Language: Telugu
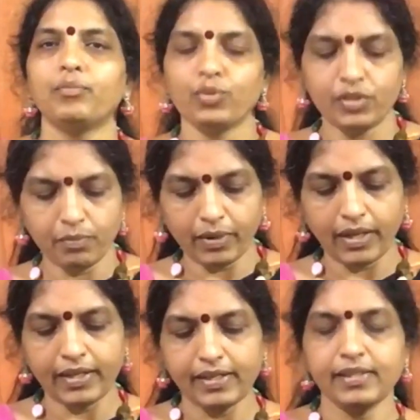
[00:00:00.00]

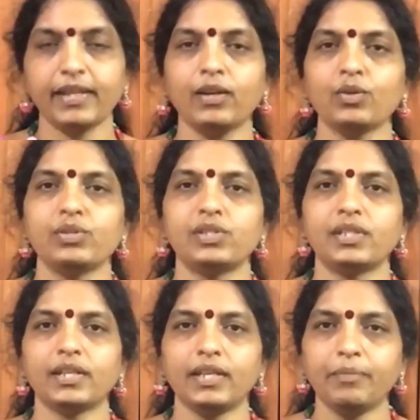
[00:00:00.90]
పోచంపల్లి డిజైన్లో
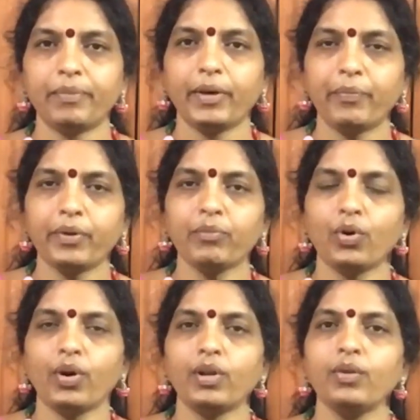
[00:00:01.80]
వచ్చిన ఈ పైపింగ్
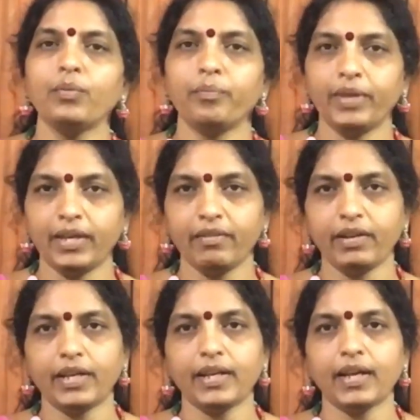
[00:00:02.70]
మోడల్ మీకు
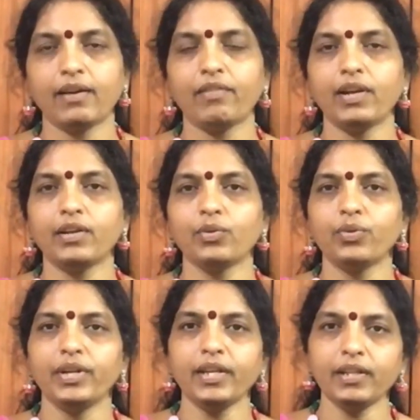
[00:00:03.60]
ఎవరికైనా
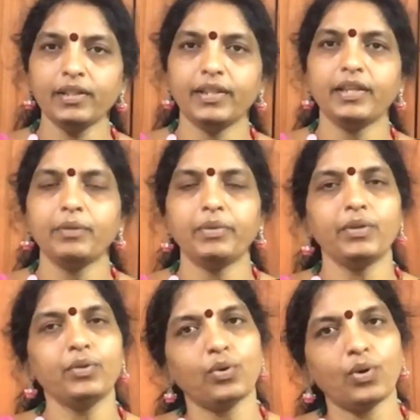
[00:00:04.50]
కావాలనుకుంటే దీన్ని
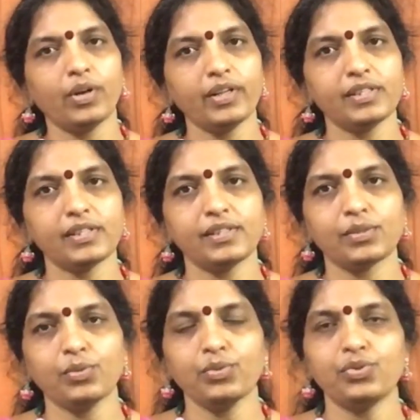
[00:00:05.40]
మీరు ఆర్డర్
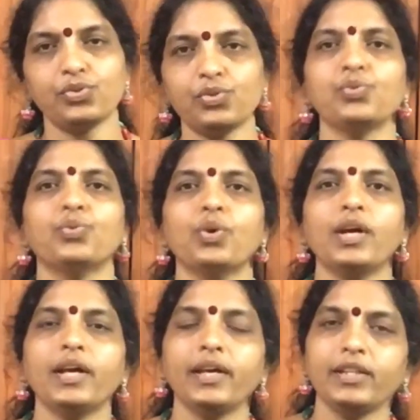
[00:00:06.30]
చేసుకోవచ్చు
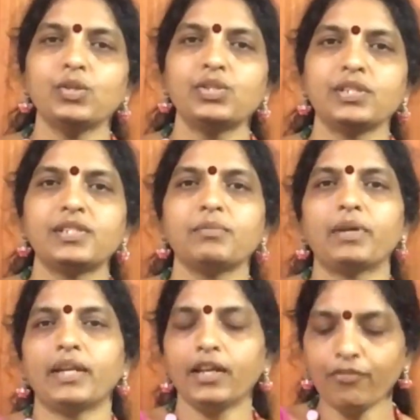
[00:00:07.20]
ఇది వచ్చేసి
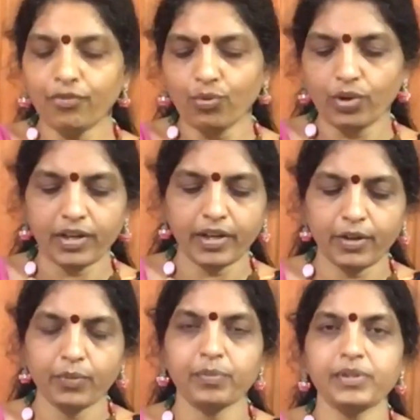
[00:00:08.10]
మనకి ఫోర్
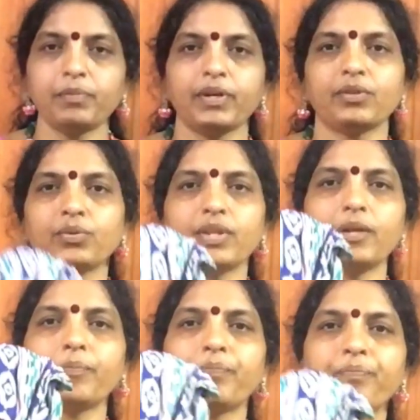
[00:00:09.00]
హండ్రెడ్ రూపీస్ పడుతుంది
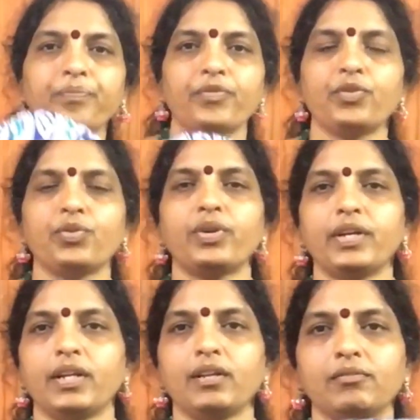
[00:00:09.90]
చూడండి